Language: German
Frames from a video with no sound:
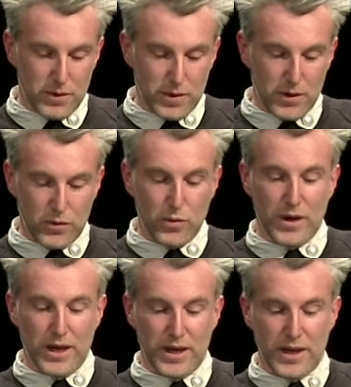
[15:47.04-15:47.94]
äh, zu
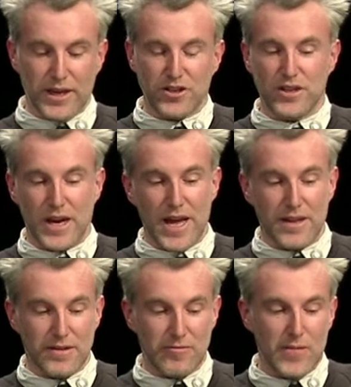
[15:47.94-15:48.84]
er,
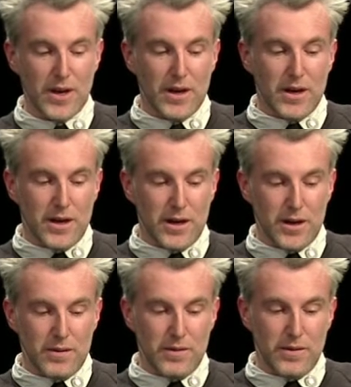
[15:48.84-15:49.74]
erstreiten.
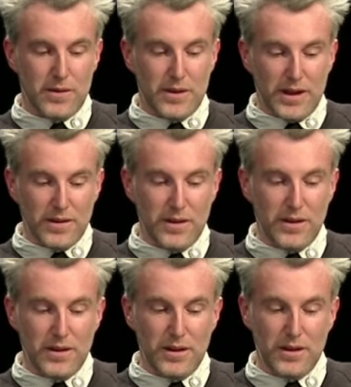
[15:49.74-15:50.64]
Äh, das
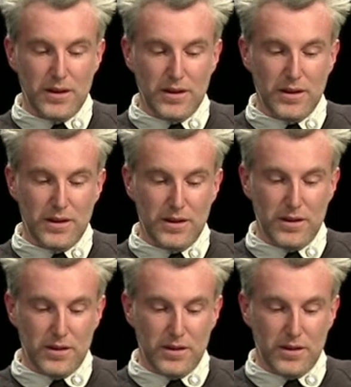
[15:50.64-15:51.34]
sind die, die, die, die,